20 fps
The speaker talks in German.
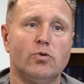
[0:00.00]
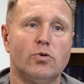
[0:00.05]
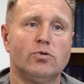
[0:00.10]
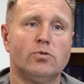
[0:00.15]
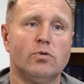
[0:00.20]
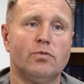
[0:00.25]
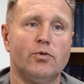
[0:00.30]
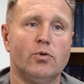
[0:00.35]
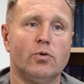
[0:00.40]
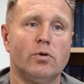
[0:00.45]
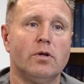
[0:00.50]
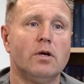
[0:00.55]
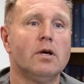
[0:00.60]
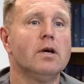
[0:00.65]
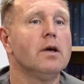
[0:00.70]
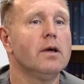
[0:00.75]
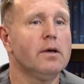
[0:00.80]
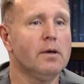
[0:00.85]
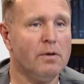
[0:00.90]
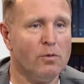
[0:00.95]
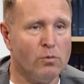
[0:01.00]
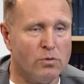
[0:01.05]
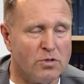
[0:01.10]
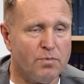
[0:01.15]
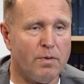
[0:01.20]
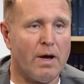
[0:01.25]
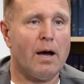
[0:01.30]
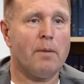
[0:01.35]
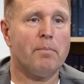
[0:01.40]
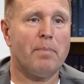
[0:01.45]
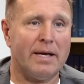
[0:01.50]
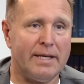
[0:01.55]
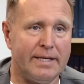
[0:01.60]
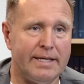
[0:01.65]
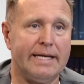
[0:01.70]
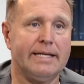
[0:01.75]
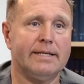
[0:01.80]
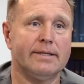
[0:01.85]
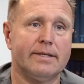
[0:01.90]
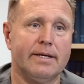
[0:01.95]
durchzuführen. Und zwar bei
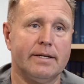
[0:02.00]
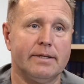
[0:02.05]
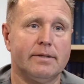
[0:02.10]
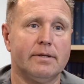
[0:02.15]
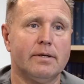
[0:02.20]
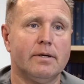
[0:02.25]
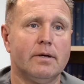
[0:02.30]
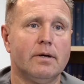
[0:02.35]
jedem Kind.